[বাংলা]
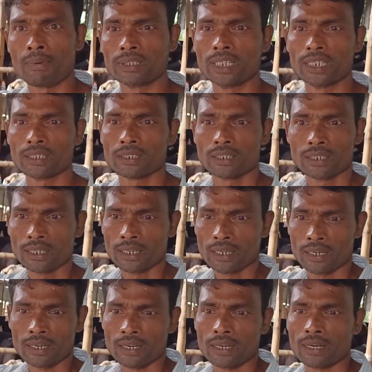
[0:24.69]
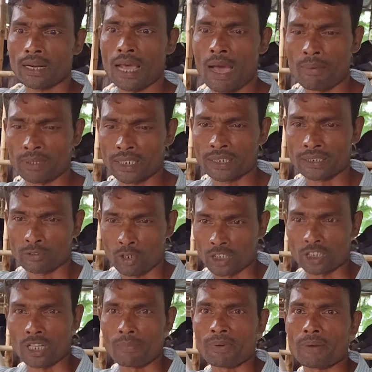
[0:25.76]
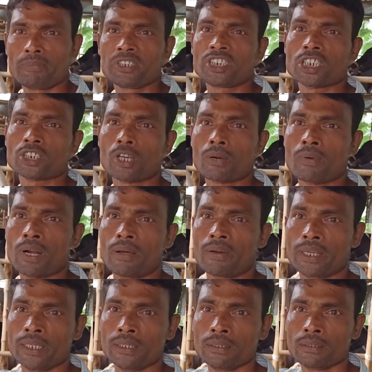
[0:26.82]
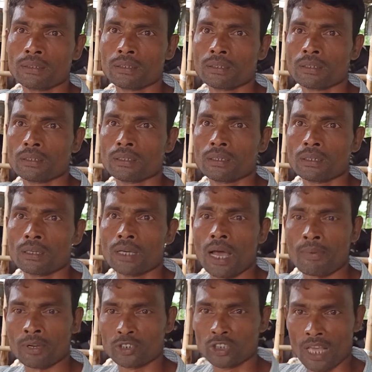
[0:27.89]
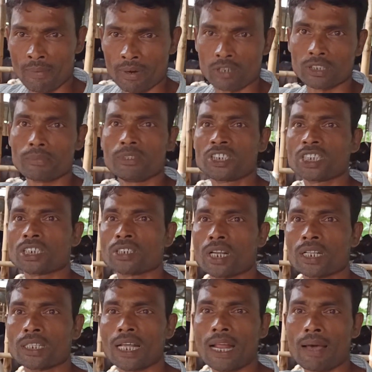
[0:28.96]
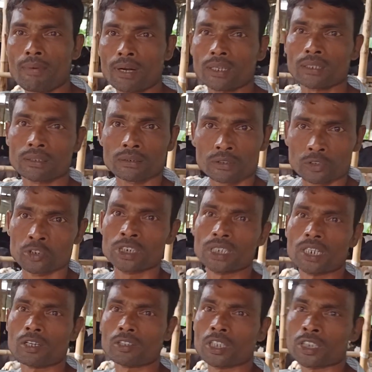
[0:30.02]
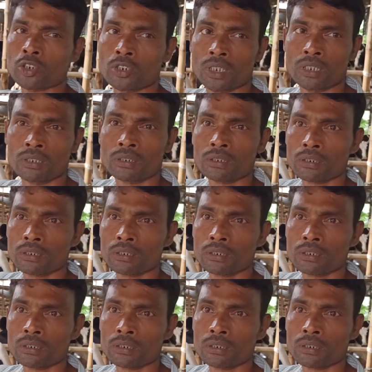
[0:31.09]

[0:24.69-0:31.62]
আমাদের আমাদের কথা তো আপনারা বিশ্বাস করেন না ভাই আপনারা যদি আমার কথা বিশ্বাস করেন তাহলে আমার দু চারটা কথা শোনেন